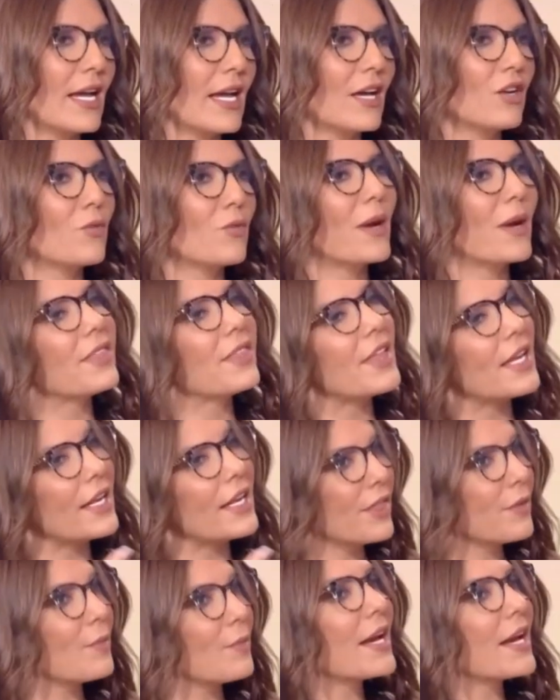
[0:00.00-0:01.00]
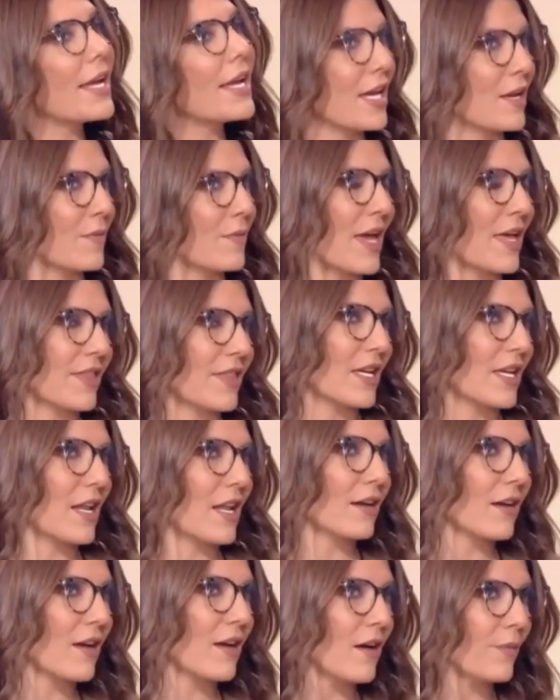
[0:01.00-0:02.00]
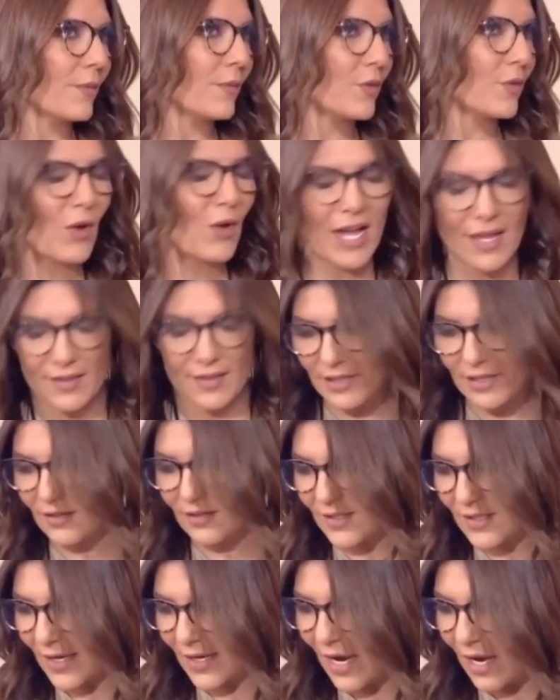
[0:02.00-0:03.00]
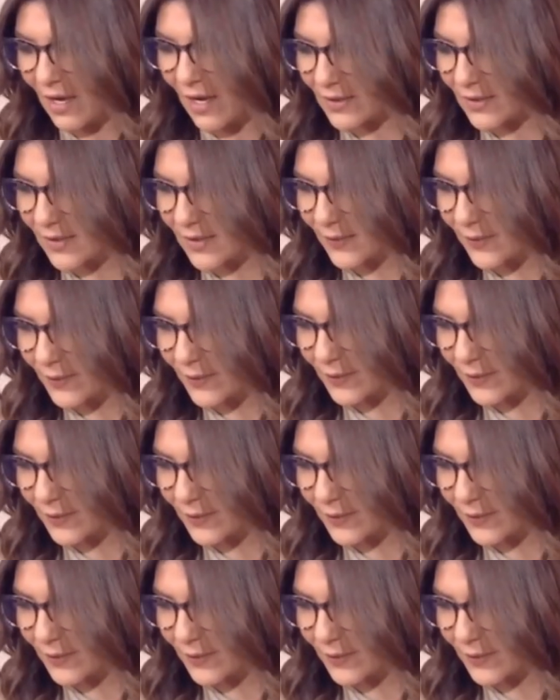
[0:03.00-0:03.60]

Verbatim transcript: للربع الثالث ما رأيك بهذه الأرقام وهذه التصريحات؟